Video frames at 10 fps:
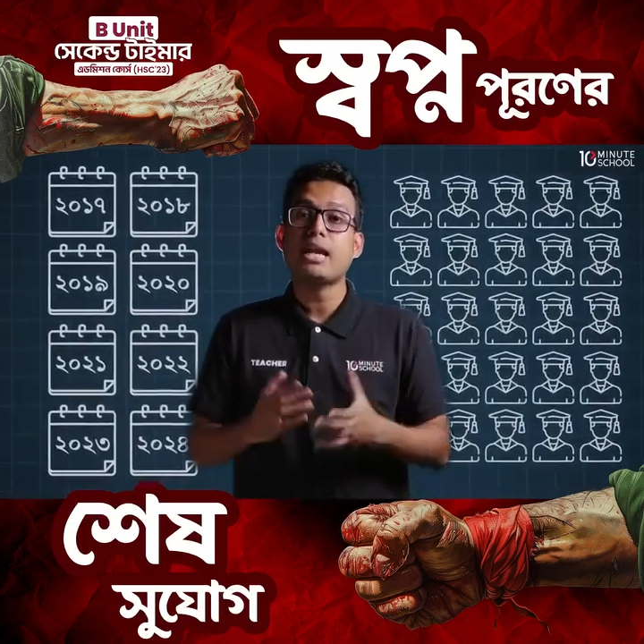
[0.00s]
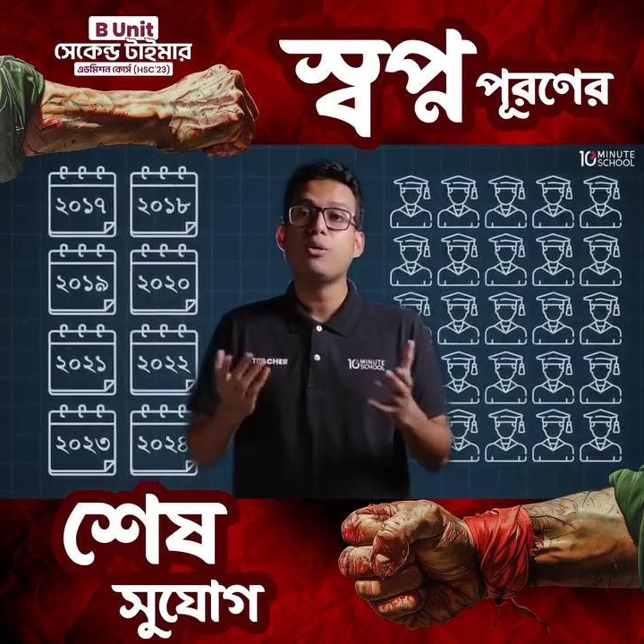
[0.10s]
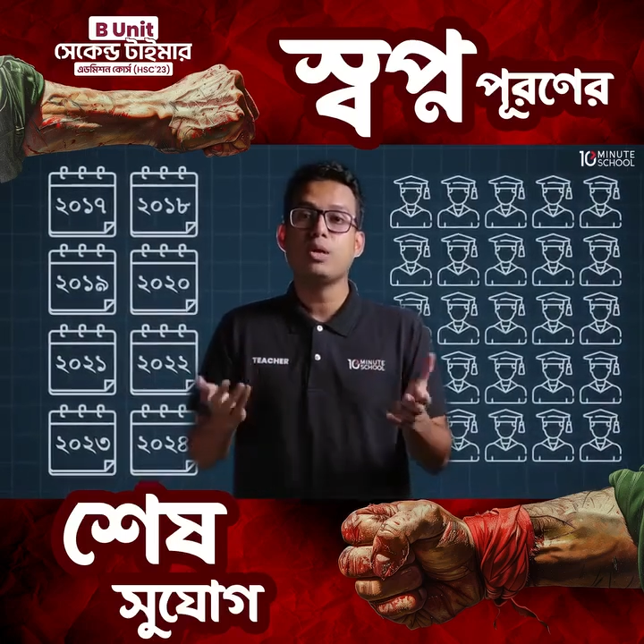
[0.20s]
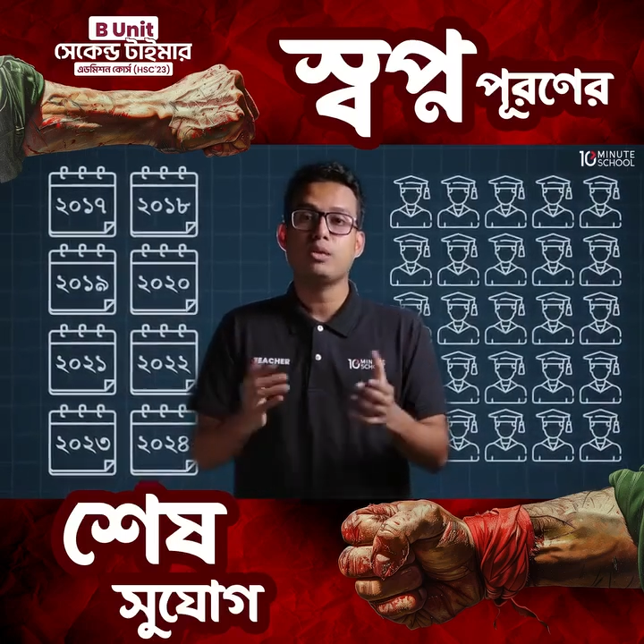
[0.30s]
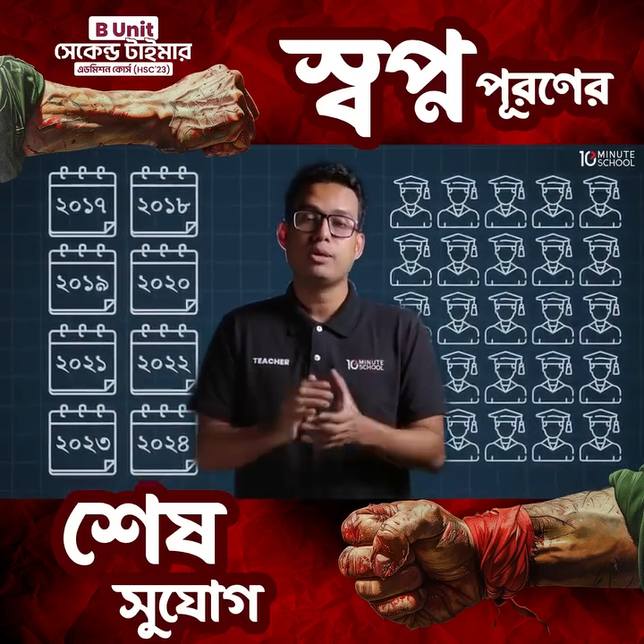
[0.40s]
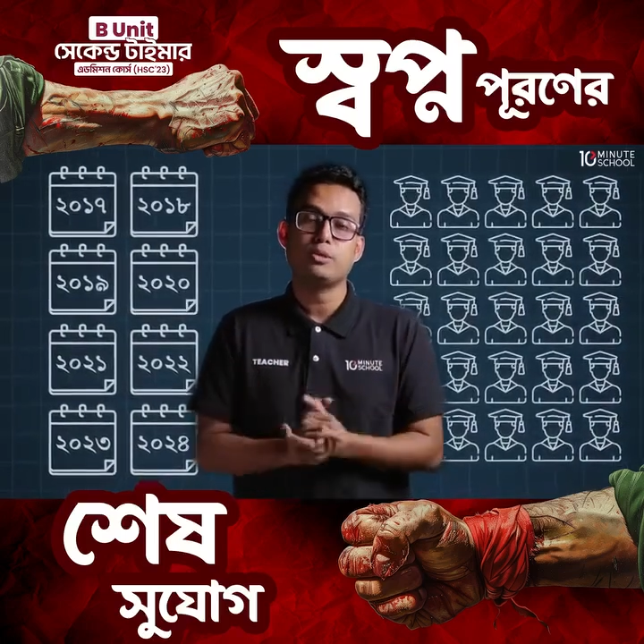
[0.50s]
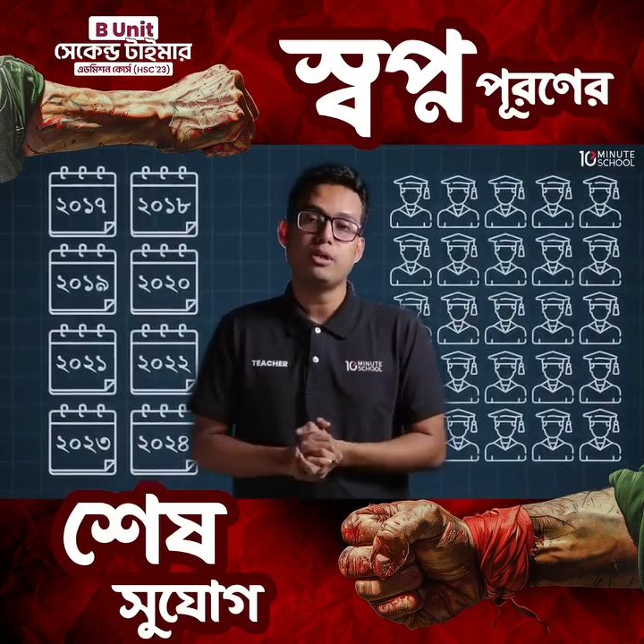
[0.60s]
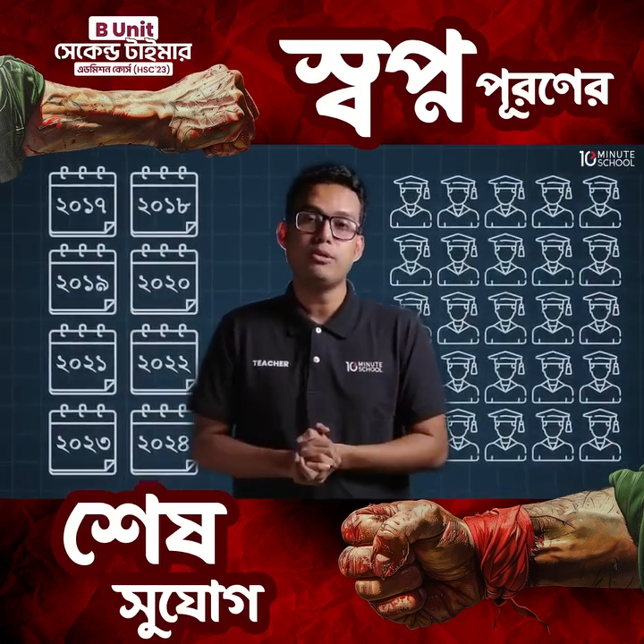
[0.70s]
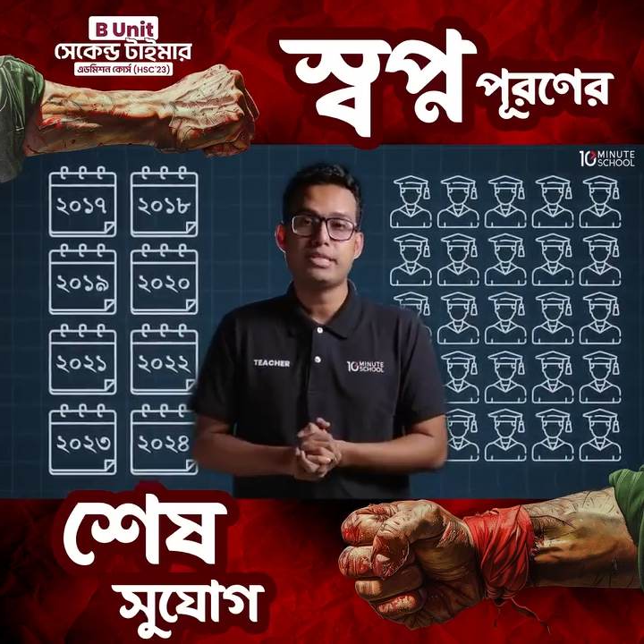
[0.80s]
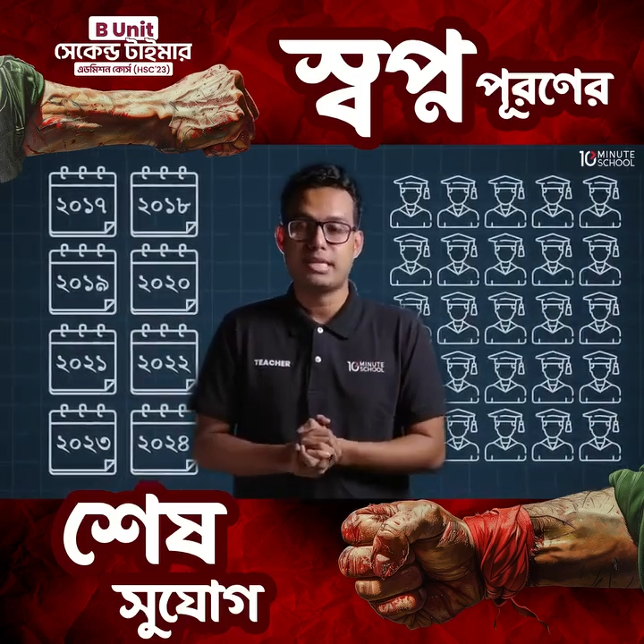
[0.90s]
তারাও হয়তো বা
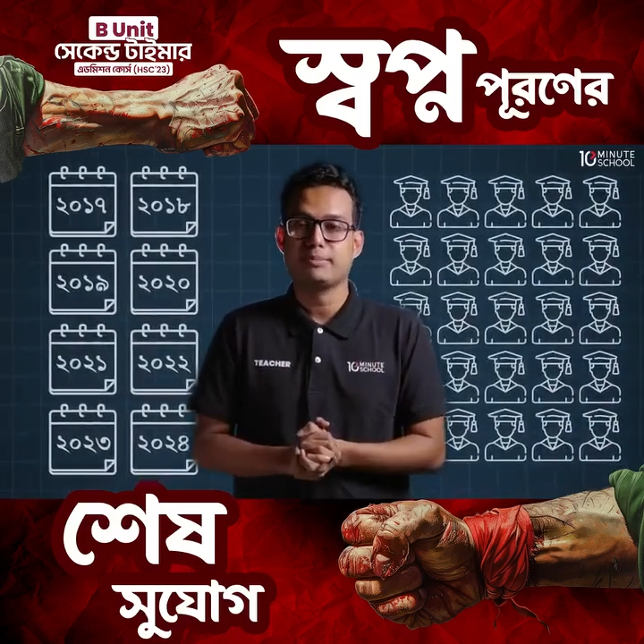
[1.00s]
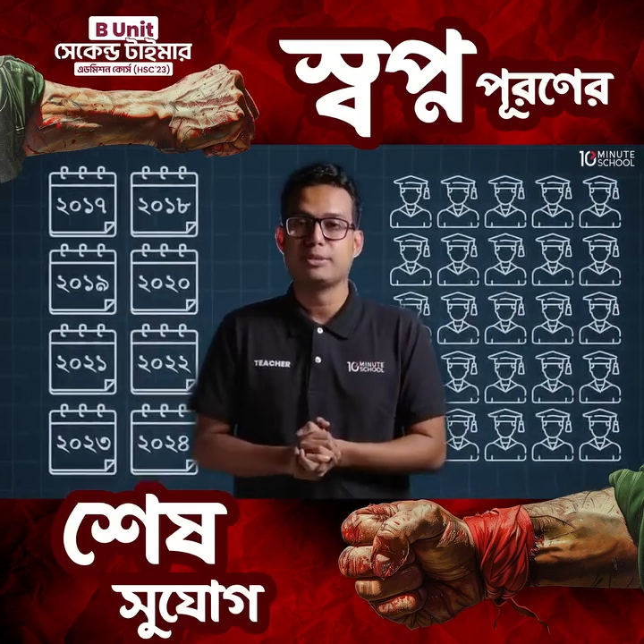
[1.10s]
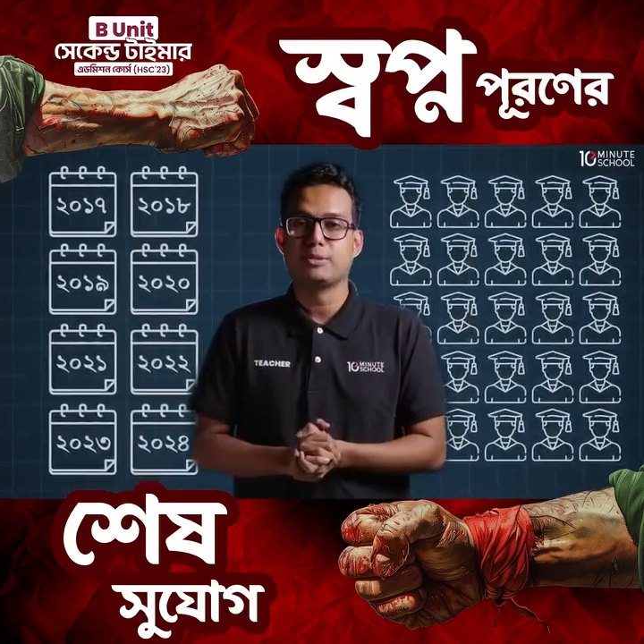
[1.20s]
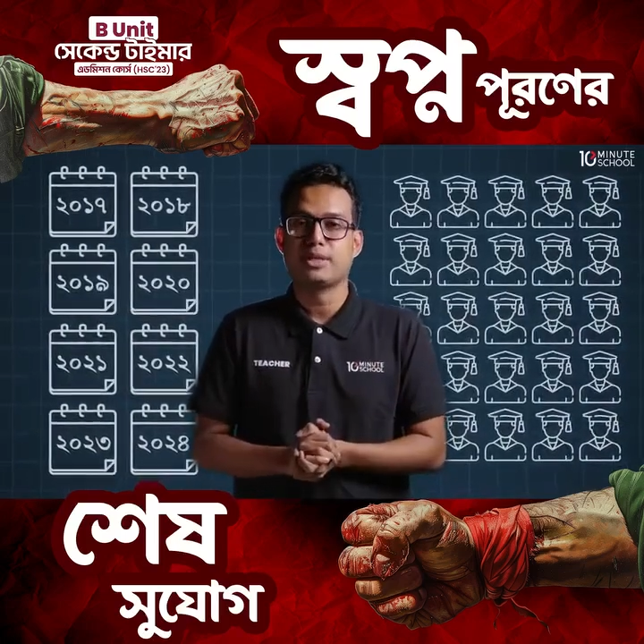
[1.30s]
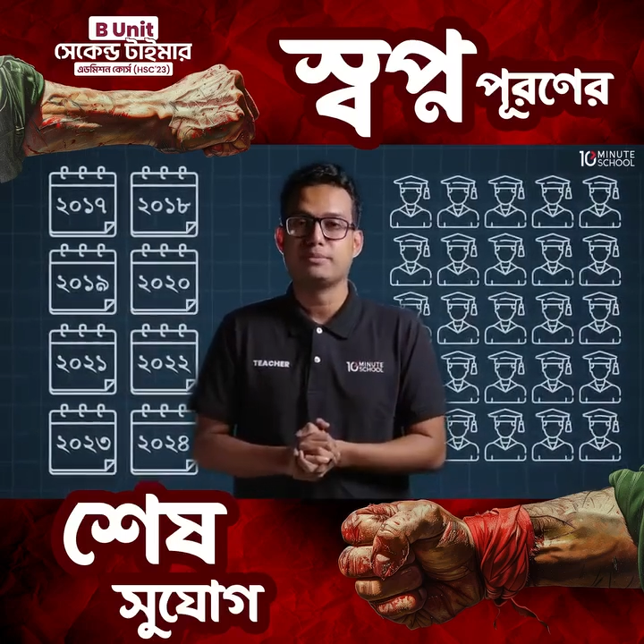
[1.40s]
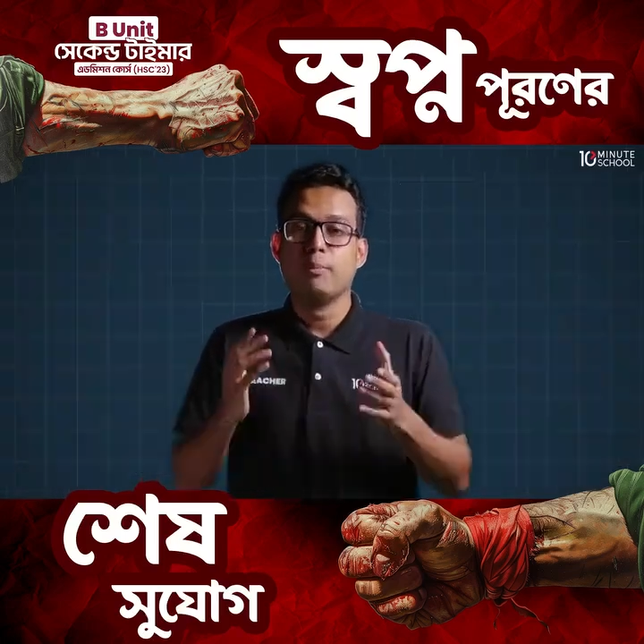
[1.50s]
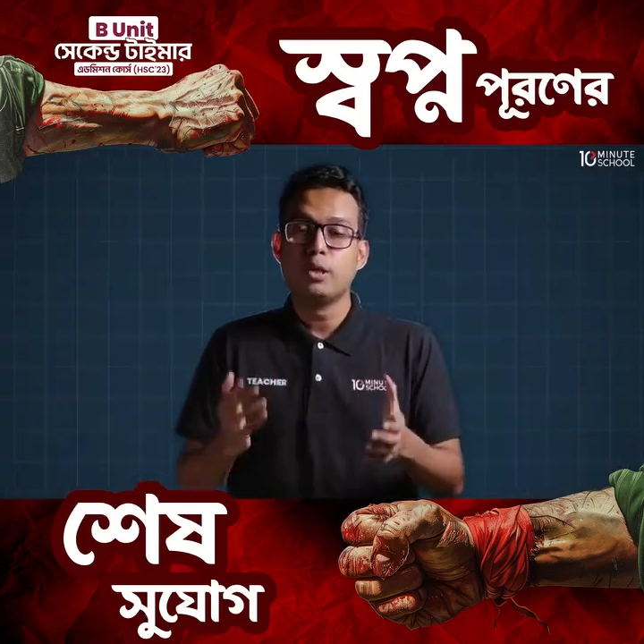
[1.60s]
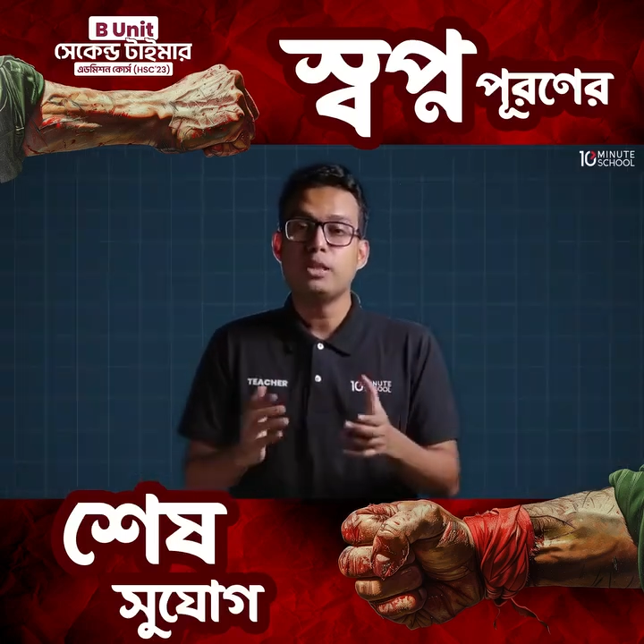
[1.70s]
কোথাও চান্স পেত না